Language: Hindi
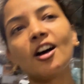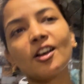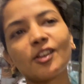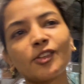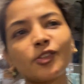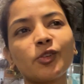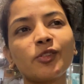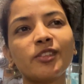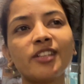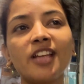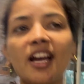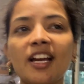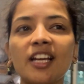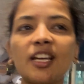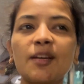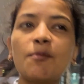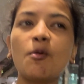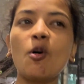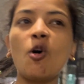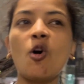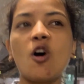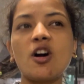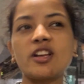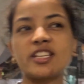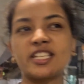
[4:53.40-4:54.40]
सोनिया की
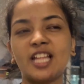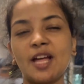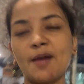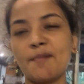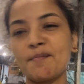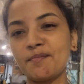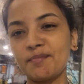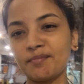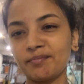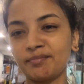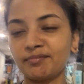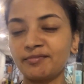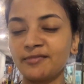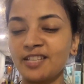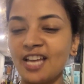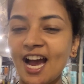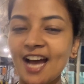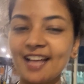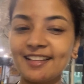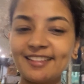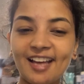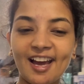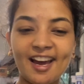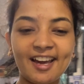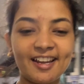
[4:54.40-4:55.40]
बहुत ज़्यादा
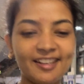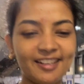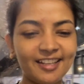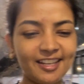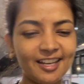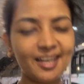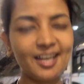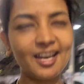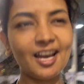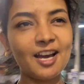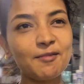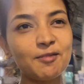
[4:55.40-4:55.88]
याद आ रही है